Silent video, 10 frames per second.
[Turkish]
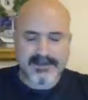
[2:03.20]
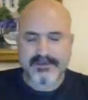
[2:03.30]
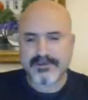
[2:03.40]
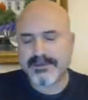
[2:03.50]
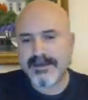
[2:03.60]

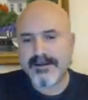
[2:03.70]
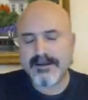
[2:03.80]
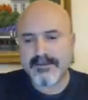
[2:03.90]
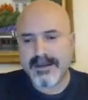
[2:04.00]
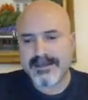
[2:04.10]
sonra
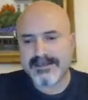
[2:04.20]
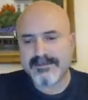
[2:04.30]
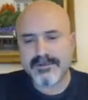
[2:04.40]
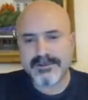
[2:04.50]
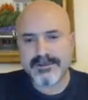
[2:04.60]
maalesef
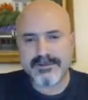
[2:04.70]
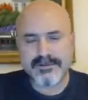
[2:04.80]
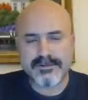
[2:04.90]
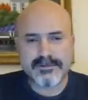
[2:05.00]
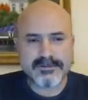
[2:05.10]
burada kötü
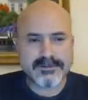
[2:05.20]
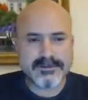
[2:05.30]
e,